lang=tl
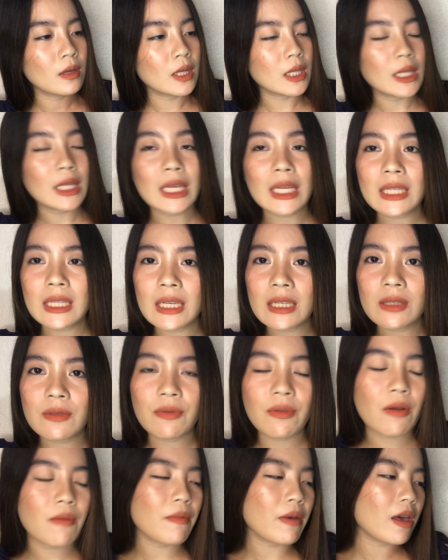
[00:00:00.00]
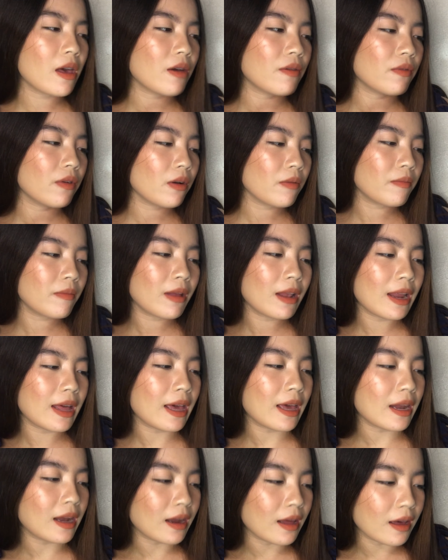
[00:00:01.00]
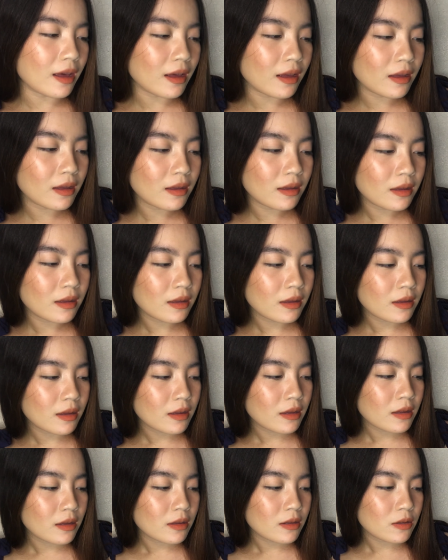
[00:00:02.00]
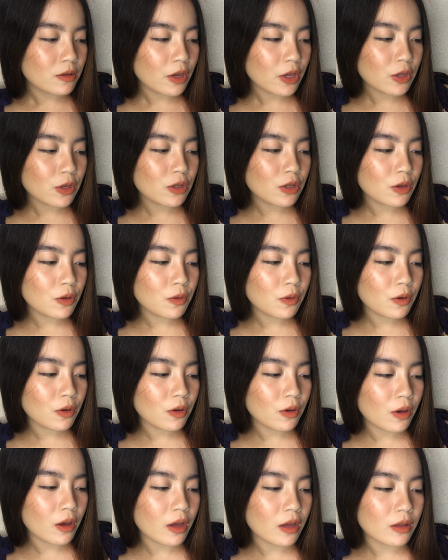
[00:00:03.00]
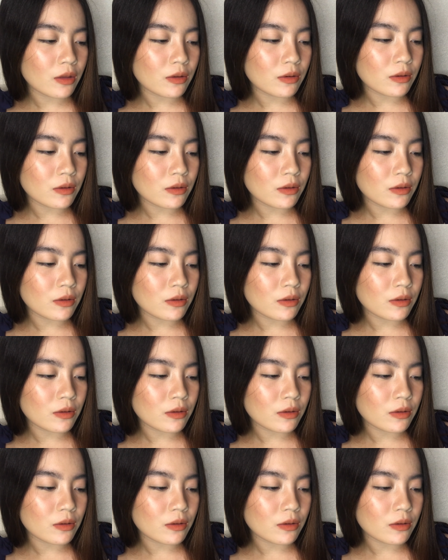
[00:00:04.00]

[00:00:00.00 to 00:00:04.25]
This is from Ever Belena. So, ito siguro yung ano.